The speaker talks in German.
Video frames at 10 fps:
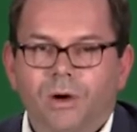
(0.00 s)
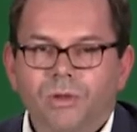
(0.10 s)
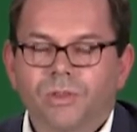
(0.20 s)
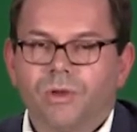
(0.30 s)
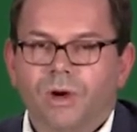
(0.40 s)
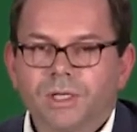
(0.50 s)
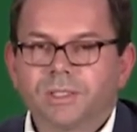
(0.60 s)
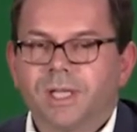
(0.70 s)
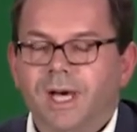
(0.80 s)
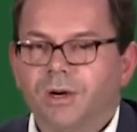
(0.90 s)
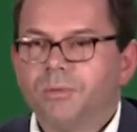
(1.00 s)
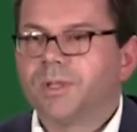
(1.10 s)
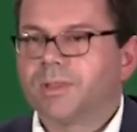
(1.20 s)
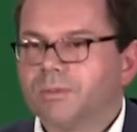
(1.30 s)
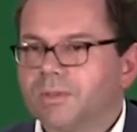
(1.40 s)
auch Sorgen darum,
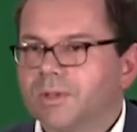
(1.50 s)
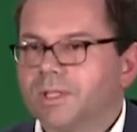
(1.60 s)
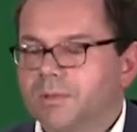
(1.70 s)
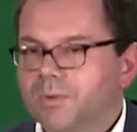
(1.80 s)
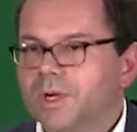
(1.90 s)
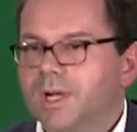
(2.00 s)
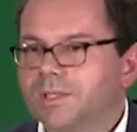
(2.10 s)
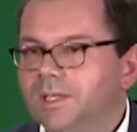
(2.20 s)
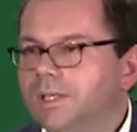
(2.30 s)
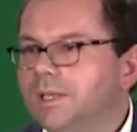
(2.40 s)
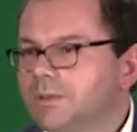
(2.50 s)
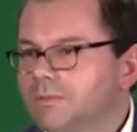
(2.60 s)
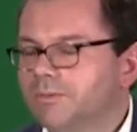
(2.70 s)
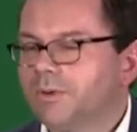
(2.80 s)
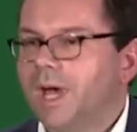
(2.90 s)
dass unsere Demokratie nicht
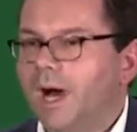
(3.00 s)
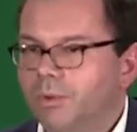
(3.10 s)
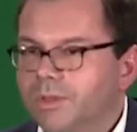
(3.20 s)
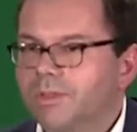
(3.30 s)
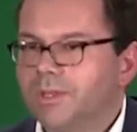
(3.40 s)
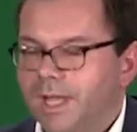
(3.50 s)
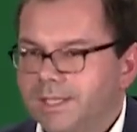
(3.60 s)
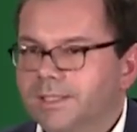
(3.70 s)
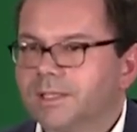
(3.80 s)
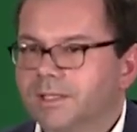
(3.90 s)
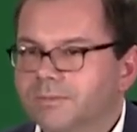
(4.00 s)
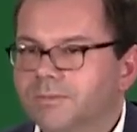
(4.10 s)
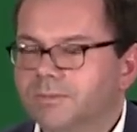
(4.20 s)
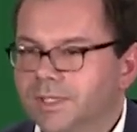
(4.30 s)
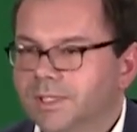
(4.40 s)
nur von außen
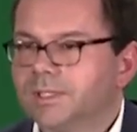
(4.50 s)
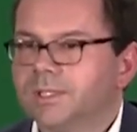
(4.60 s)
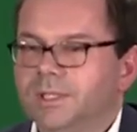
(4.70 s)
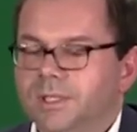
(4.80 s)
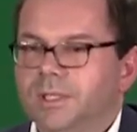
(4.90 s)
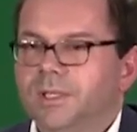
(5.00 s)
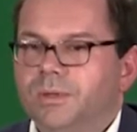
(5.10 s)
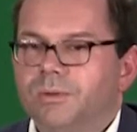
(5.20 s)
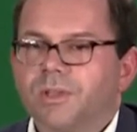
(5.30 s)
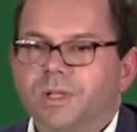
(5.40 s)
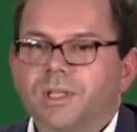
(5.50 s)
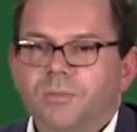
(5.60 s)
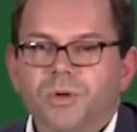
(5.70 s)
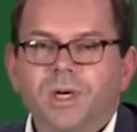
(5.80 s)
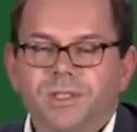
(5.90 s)
angegriffen wird, unsere
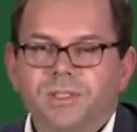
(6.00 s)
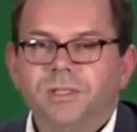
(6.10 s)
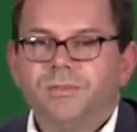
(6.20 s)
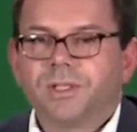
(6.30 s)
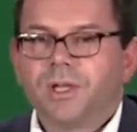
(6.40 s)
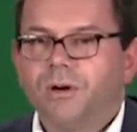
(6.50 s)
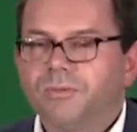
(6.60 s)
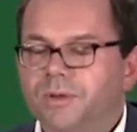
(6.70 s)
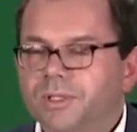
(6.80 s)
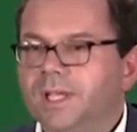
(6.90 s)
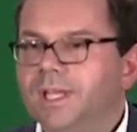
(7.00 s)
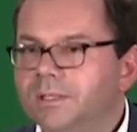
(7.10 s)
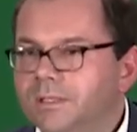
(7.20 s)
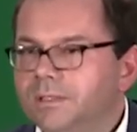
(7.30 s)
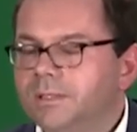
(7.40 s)
Demokratie wird auch von
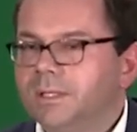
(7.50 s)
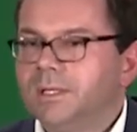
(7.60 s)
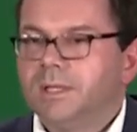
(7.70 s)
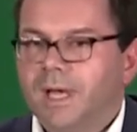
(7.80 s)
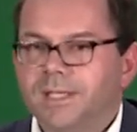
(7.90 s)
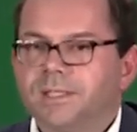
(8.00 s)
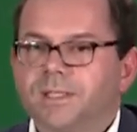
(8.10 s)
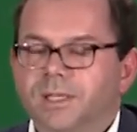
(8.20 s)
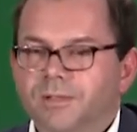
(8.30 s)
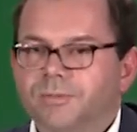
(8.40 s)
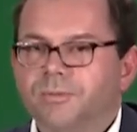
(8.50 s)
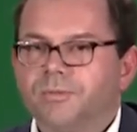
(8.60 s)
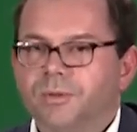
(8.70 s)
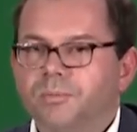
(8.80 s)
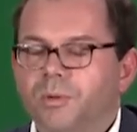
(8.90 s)
innen angegriffen,
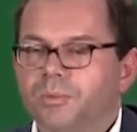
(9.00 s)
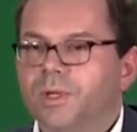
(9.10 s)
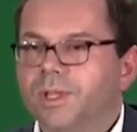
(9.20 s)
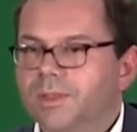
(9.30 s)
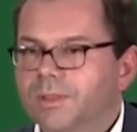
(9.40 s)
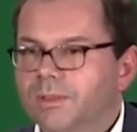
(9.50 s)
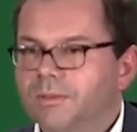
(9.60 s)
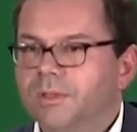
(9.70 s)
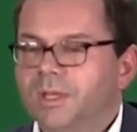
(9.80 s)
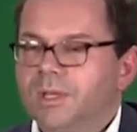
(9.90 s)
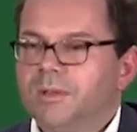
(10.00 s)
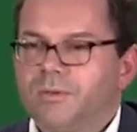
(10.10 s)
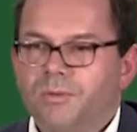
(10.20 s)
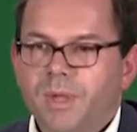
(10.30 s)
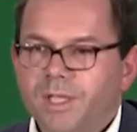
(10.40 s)
von Populisten,
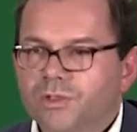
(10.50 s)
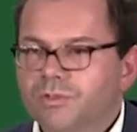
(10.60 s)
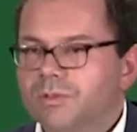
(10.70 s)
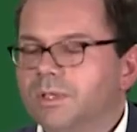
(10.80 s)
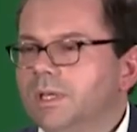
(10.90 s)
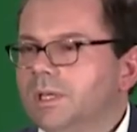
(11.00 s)
von Menschen,